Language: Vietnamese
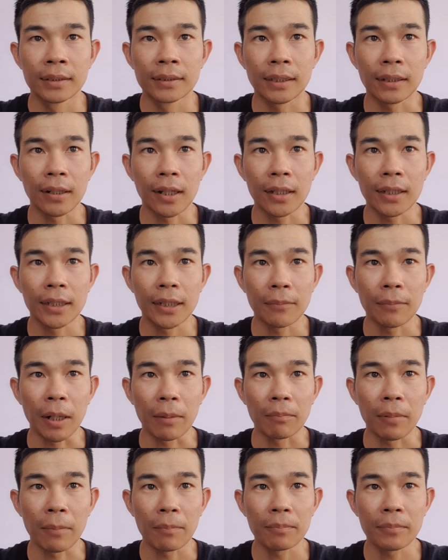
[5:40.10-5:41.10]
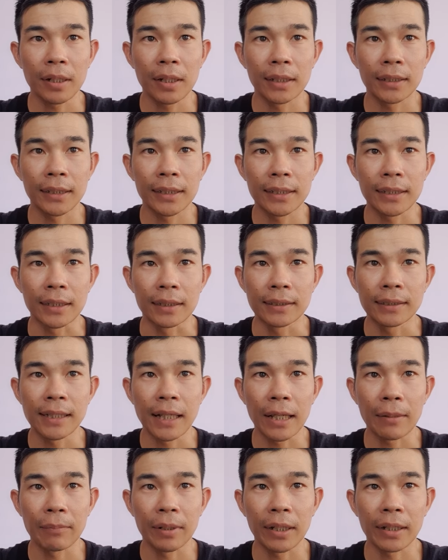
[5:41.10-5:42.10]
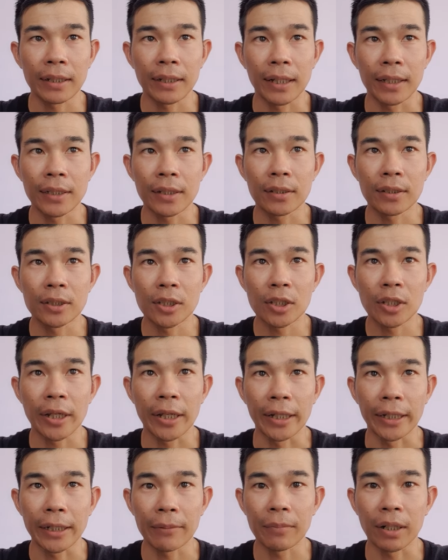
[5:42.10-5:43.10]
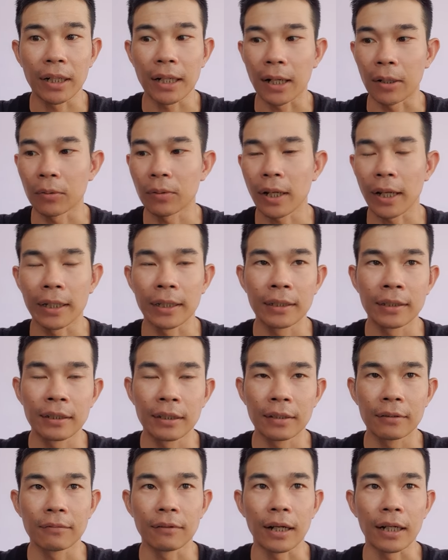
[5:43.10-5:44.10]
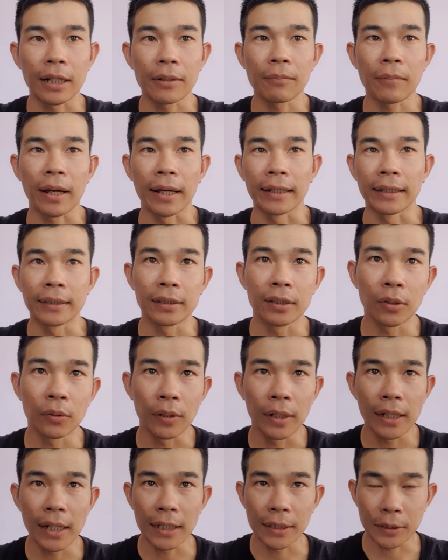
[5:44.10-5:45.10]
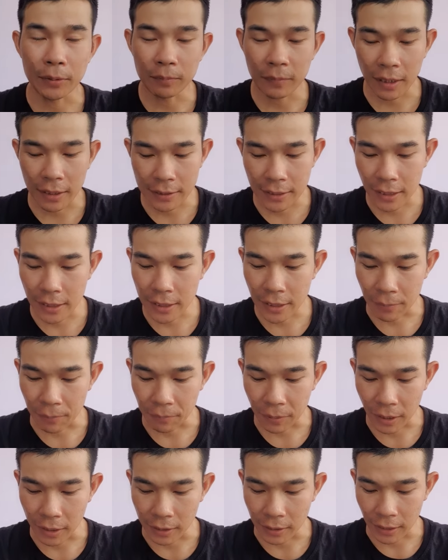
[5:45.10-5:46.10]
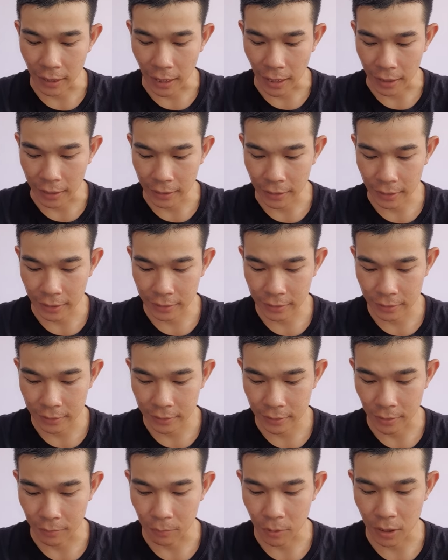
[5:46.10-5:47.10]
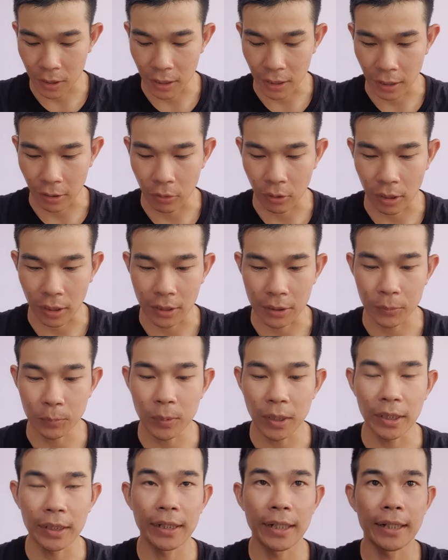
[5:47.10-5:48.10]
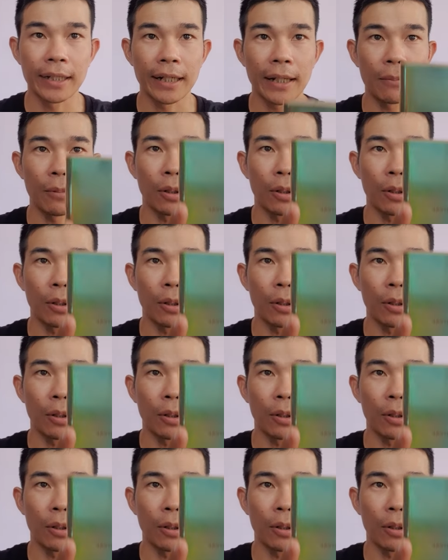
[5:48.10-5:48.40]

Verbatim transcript: sau đó thì các bạn bấm lên cái chữ xem ha để cho nó xuất hiện cái mật khẩu này và các bạn lưu ý là chúng ta sẽ chụp hình lại ha chụp hình lại hoặc là chúng ta ghi ra